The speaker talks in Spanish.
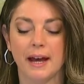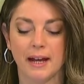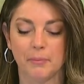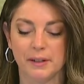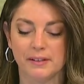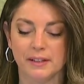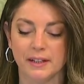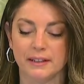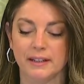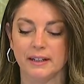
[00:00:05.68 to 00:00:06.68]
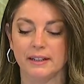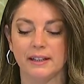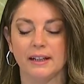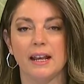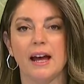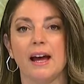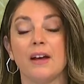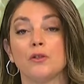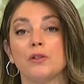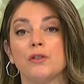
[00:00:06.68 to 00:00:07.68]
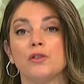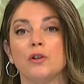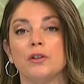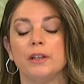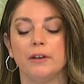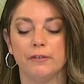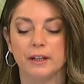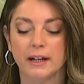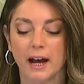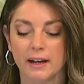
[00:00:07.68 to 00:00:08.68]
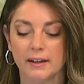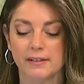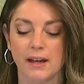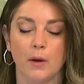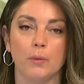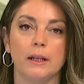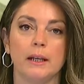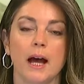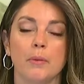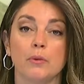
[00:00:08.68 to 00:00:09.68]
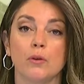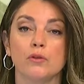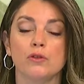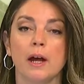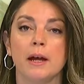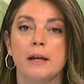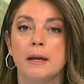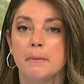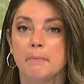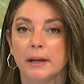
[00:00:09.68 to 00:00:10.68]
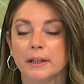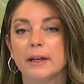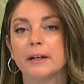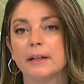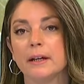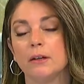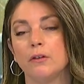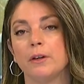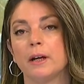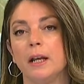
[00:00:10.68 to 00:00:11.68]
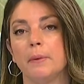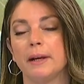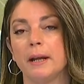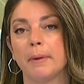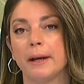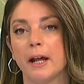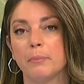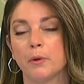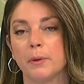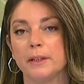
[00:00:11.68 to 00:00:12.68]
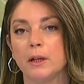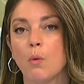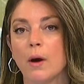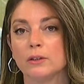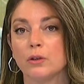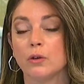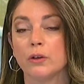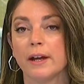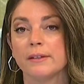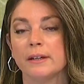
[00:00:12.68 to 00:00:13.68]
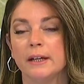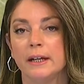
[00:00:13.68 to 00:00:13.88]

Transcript: al presidente de la Asociación de Fiscales, a William Rosa. Mañana los fiscales van a parar por 24 horas